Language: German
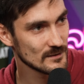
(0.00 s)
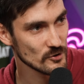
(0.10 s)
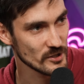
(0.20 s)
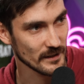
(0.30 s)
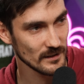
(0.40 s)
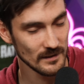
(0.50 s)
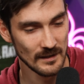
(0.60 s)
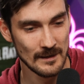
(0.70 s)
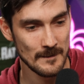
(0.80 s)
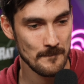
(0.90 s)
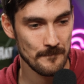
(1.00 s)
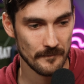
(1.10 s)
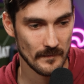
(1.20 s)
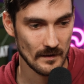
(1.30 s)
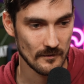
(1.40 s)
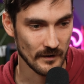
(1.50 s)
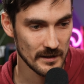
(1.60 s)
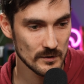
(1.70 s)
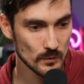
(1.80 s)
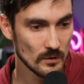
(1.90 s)
zu stecken,
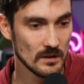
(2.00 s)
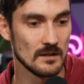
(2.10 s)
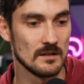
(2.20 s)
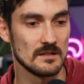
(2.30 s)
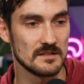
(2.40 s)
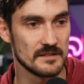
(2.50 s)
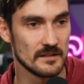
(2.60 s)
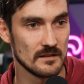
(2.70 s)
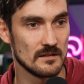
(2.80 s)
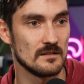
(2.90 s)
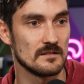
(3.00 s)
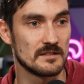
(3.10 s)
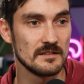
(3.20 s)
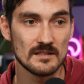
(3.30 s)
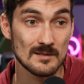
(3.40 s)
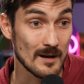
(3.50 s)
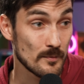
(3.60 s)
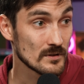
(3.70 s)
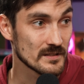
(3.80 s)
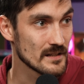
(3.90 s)
weil du dir die
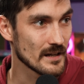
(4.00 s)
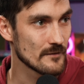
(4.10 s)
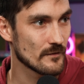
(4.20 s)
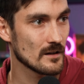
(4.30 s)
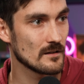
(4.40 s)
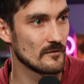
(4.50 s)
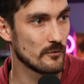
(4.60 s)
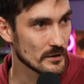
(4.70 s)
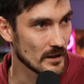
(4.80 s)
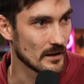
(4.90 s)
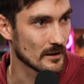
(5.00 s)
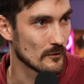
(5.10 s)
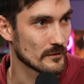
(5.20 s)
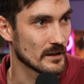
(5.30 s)
2% einfach Vorteile erkaufen